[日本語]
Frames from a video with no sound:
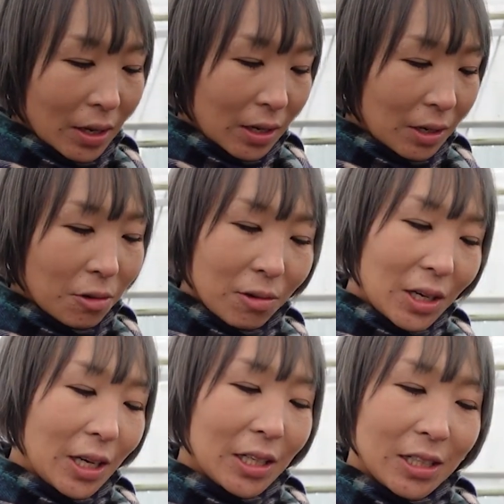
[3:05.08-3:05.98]
だからここ
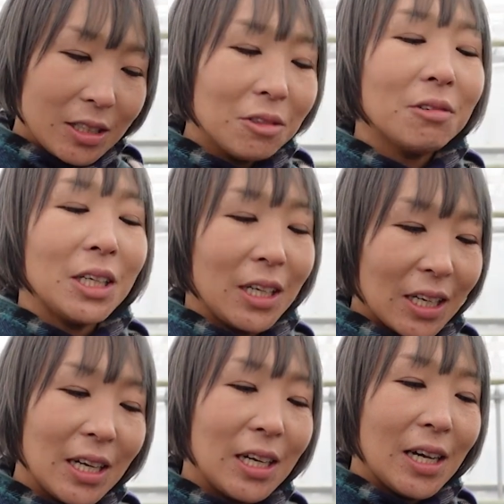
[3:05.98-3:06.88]
から夏の終わり
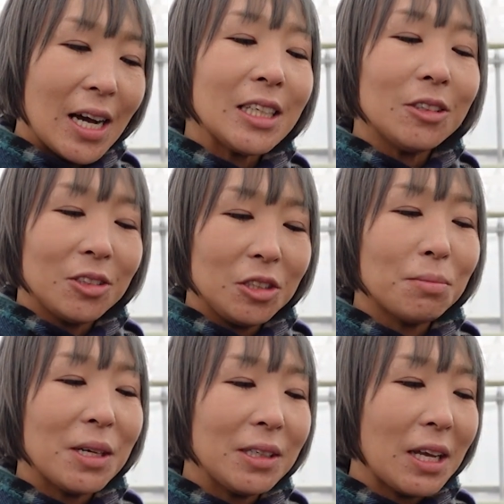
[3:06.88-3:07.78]
から秋の
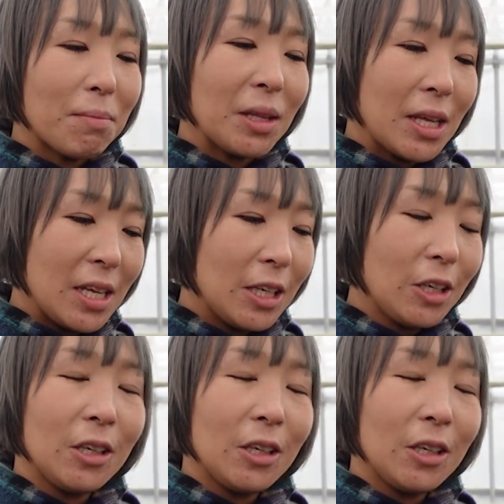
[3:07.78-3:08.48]
中盤ぐらいまでに